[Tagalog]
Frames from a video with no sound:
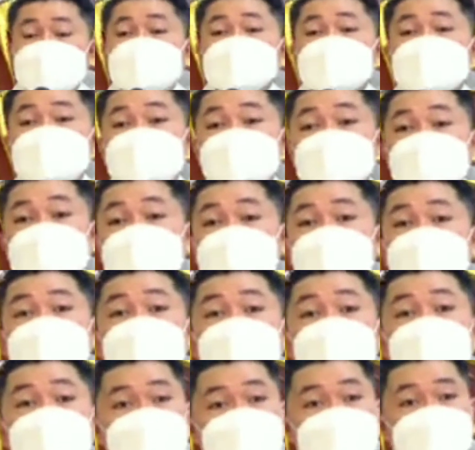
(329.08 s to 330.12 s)

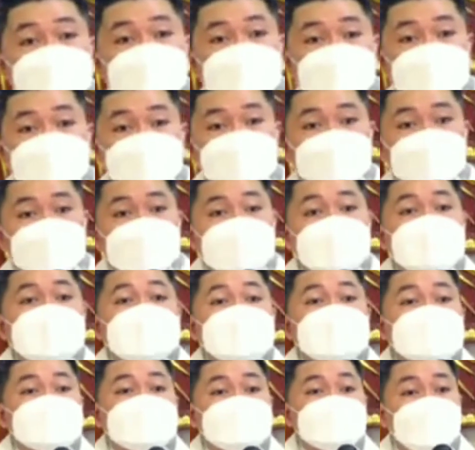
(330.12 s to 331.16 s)
Sinong gusto
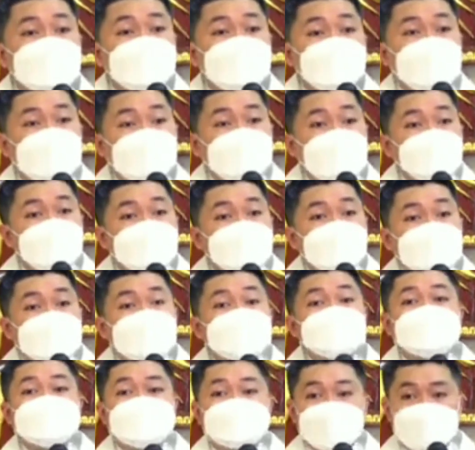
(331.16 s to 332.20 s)
sa mga
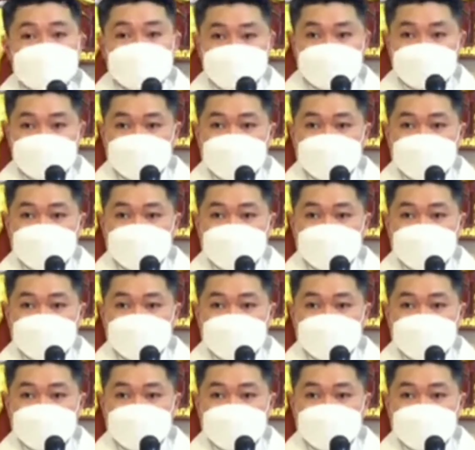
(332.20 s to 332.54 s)
peste